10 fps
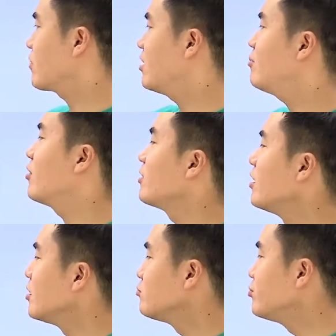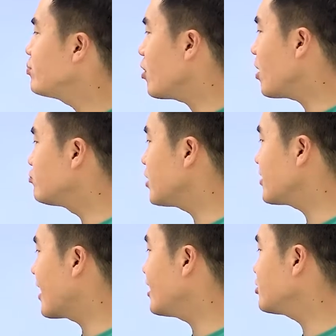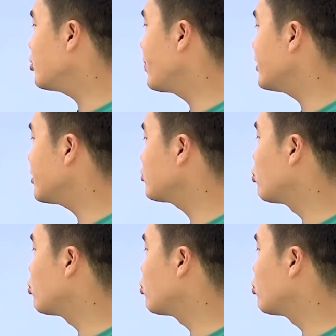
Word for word: 2번 문명과 문화의 다양성을 배제하고